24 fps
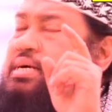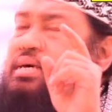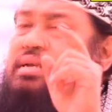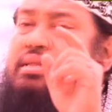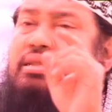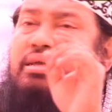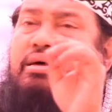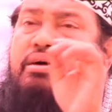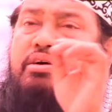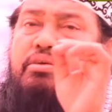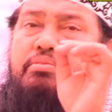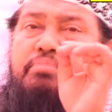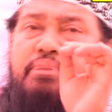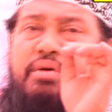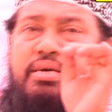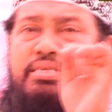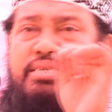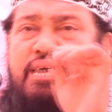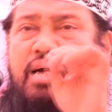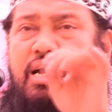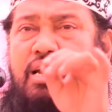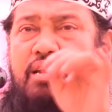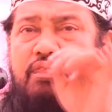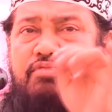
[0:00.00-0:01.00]
আল্লাহ
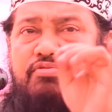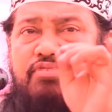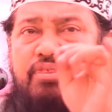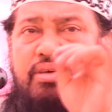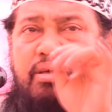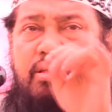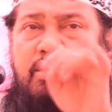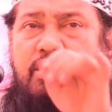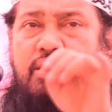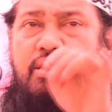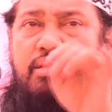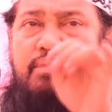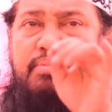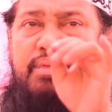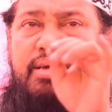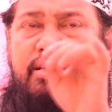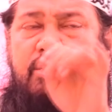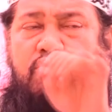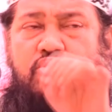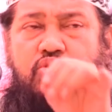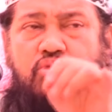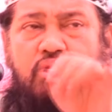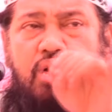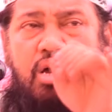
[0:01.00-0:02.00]
আল কলবি
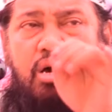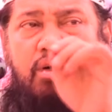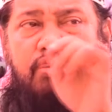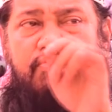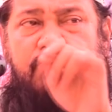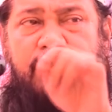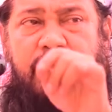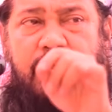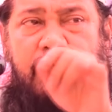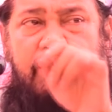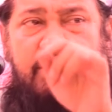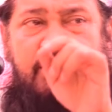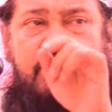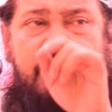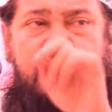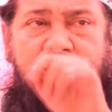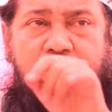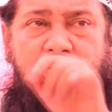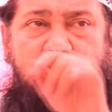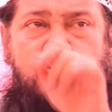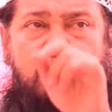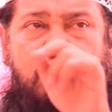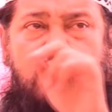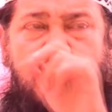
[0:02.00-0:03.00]
নূরা ফি আইনি
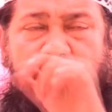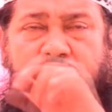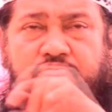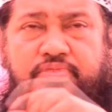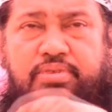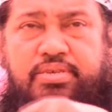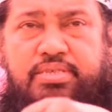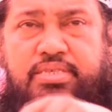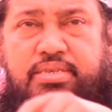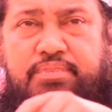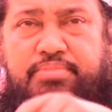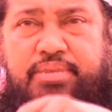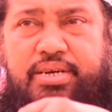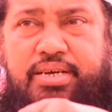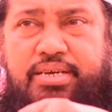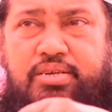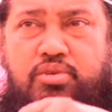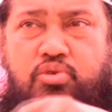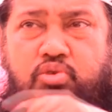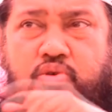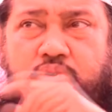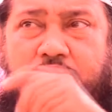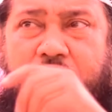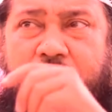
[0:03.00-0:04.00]
নূরা ফি সামি
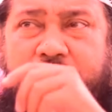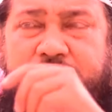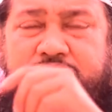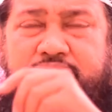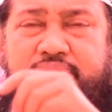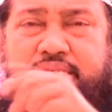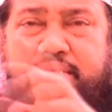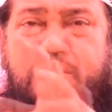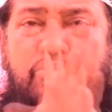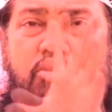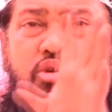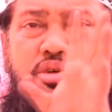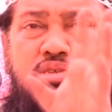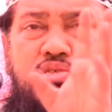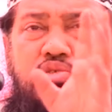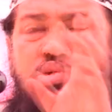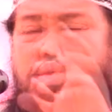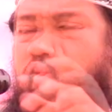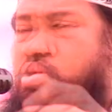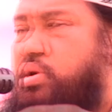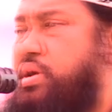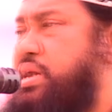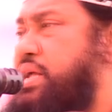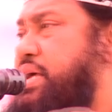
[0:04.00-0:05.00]
নূরা হাদিসটা মুখস্থ
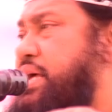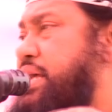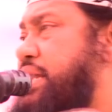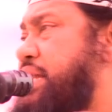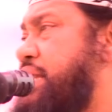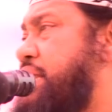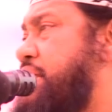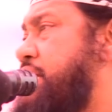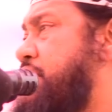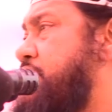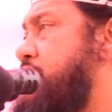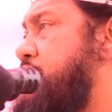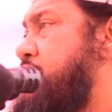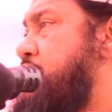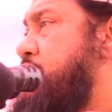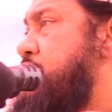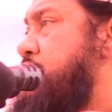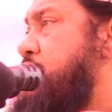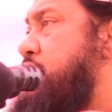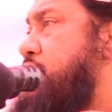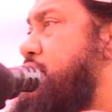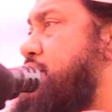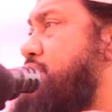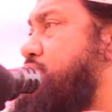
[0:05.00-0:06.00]
করে নিয়েন
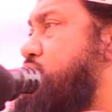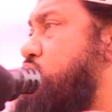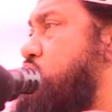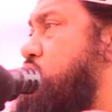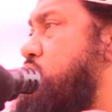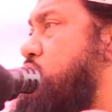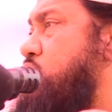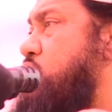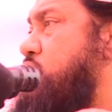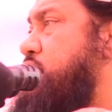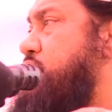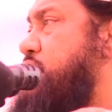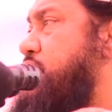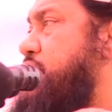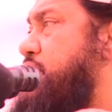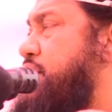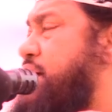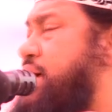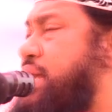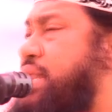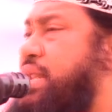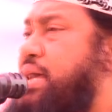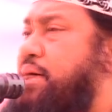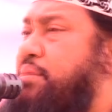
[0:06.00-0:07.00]
রাসুল বলতেন
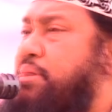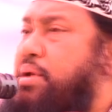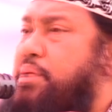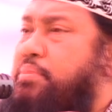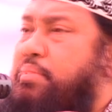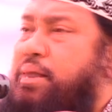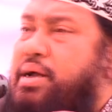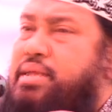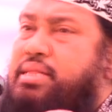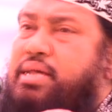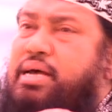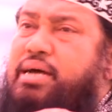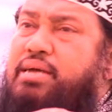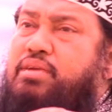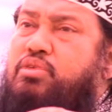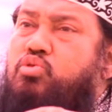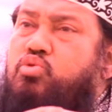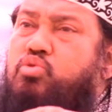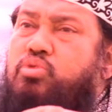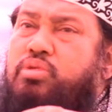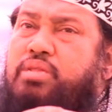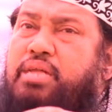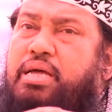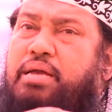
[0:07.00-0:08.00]
হে আল্লাহ আমার মাথায়
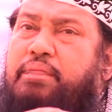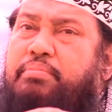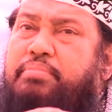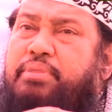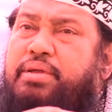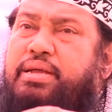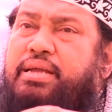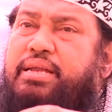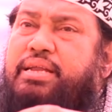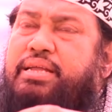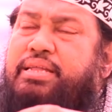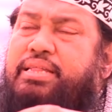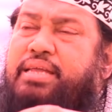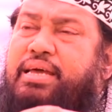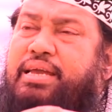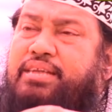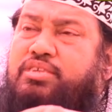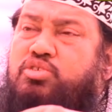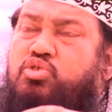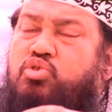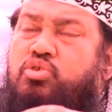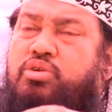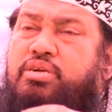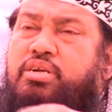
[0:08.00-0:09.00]
নূর দেন ব্রেনে দেন
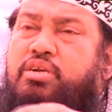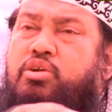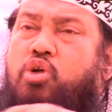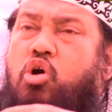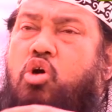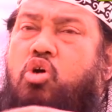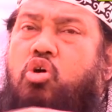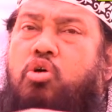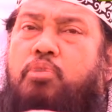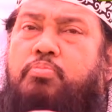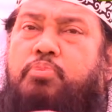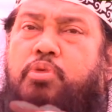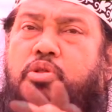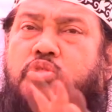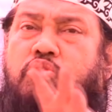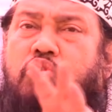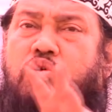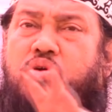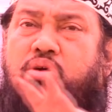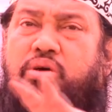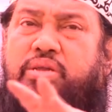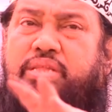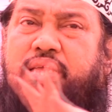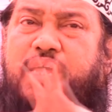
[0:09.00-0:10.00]
শরীরের অঙ্গ
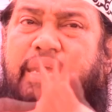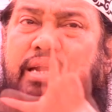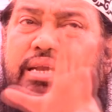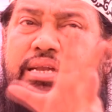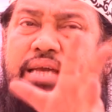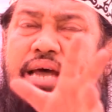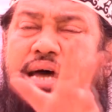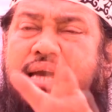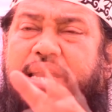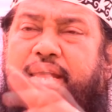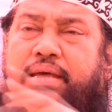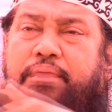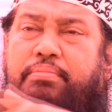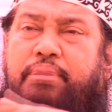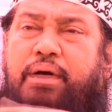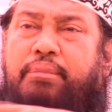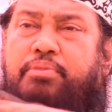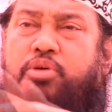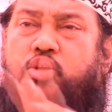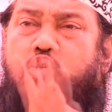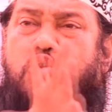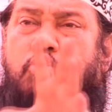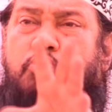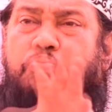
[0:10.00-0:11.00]
প্রত্যঙ্গ দেন ডানে
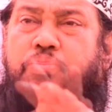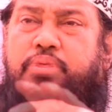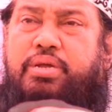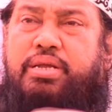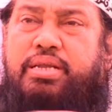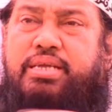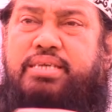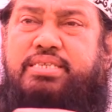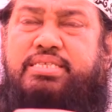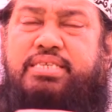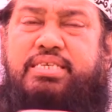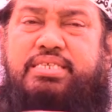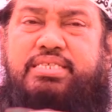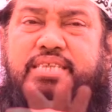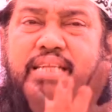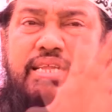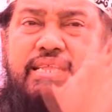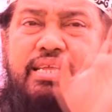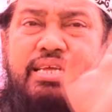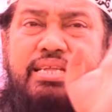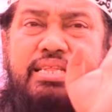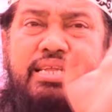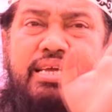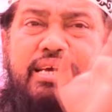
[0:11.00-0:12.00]
বামে উপরে নিচে
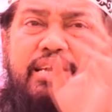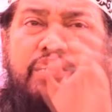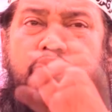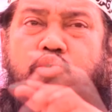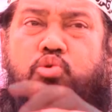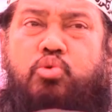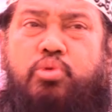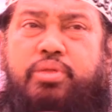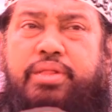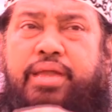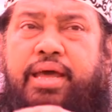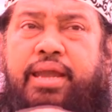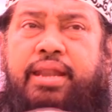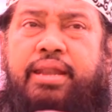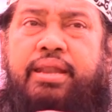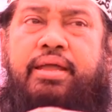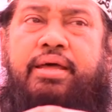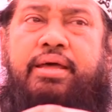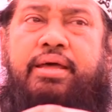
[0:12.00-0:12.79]
চারিদিক থেকে নূর দেন